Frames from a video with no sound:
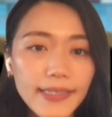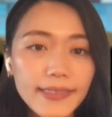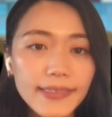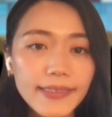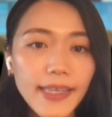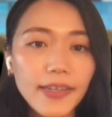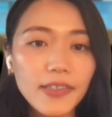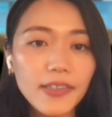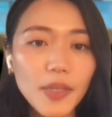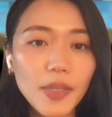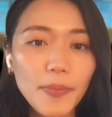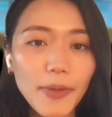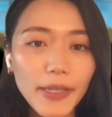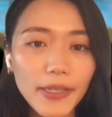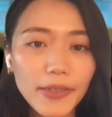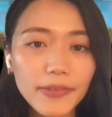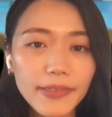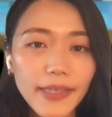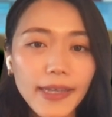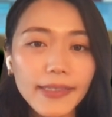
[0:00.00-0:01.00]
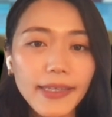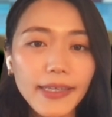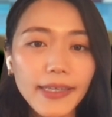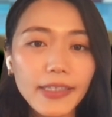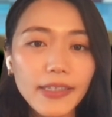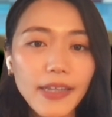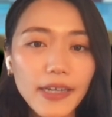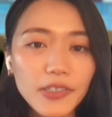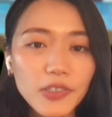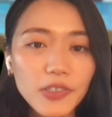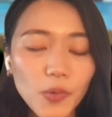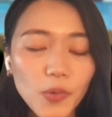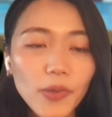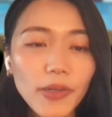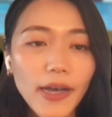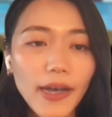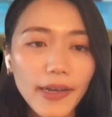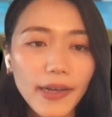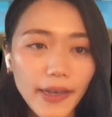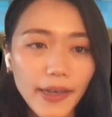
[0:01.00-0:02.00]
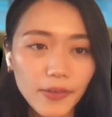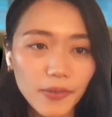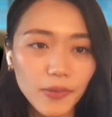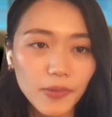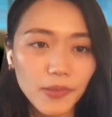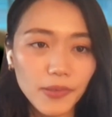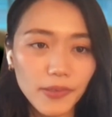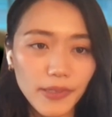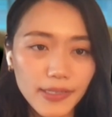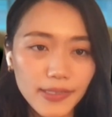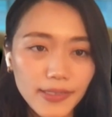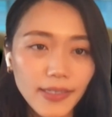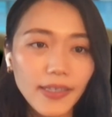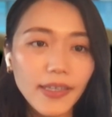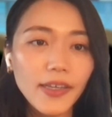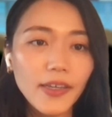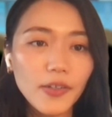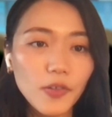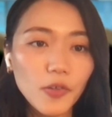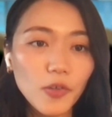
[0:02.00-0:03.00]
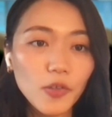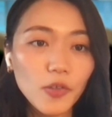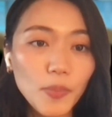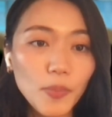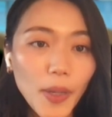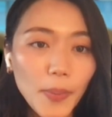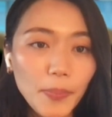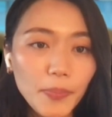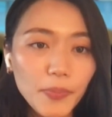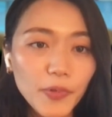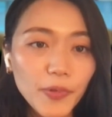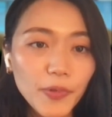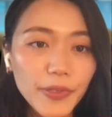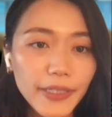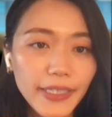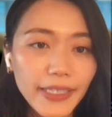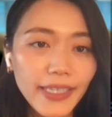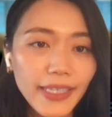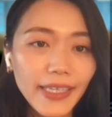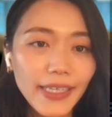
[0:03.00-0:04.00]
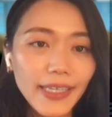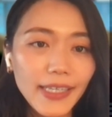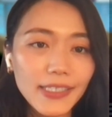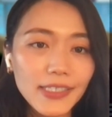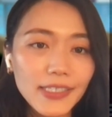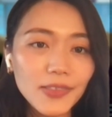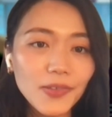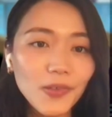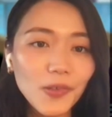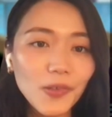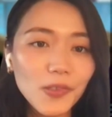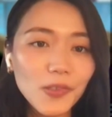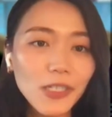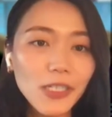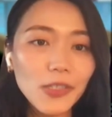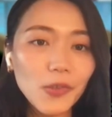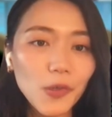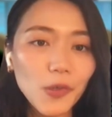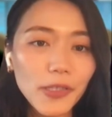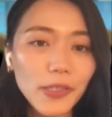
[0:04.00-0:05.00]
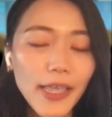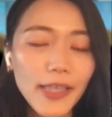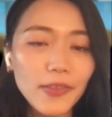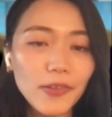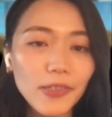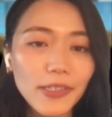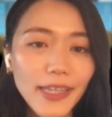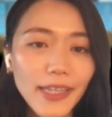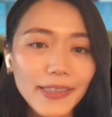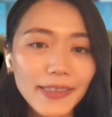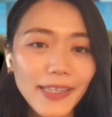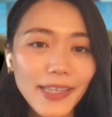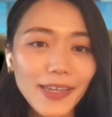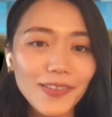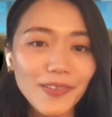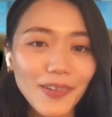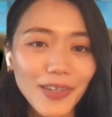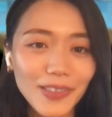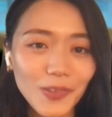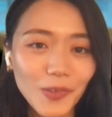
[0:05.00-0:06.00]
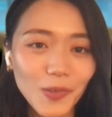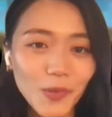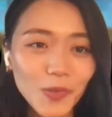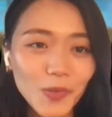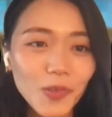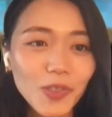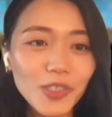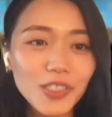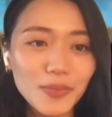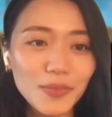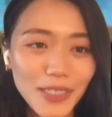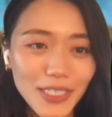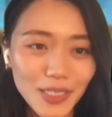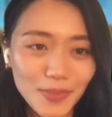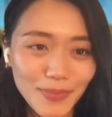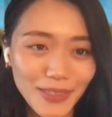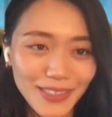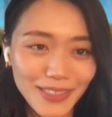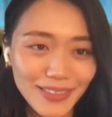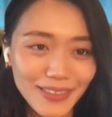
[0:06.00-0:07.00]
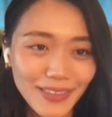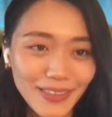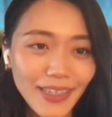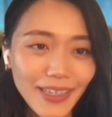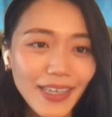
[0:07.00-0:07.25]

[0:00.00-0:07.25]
達成のために具体的なアクションを考えることです。ロードマップを引き、いつ頃にどの程度になっているのかということを示します。